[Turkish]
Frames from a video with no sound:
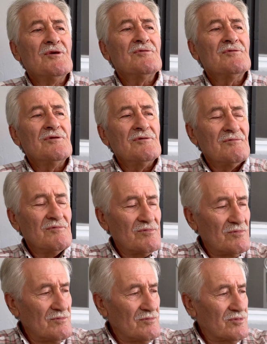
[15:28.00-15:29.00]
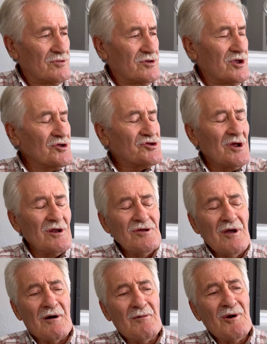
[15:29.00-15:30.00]
E, geçer
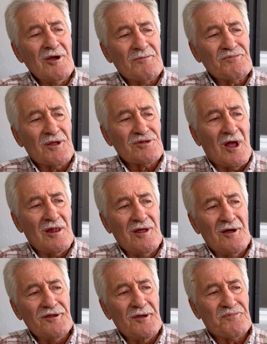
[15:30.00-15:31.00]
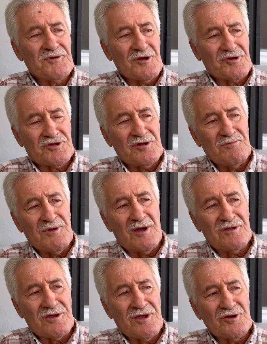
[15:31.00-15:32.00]
ya ama hep de tallarını hep kestim
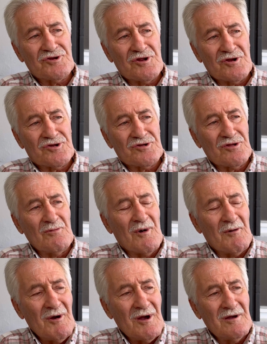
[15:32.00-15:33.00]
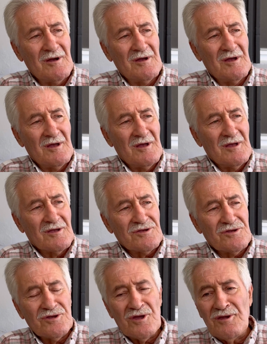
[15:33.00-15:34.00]
yani gençleştirdim ama
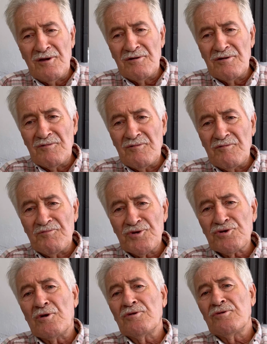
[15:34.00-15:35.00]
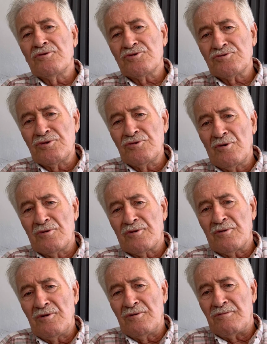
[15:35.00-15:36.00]
yine bir tonun üstünde olur
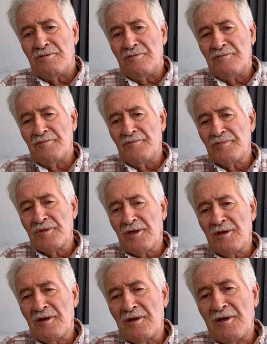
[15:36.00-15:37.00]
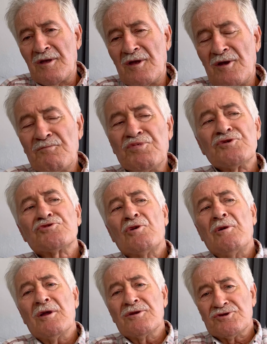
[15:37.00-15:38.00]
oğlum. İnşallah bakalım. Bir
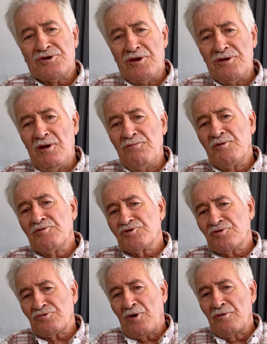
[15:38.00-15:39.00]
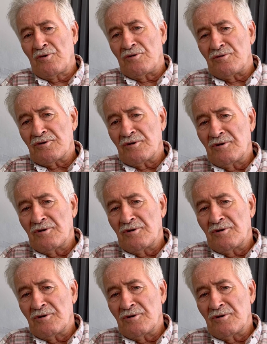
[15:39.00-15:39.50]
sonraki seneye bir buçuk ton olur.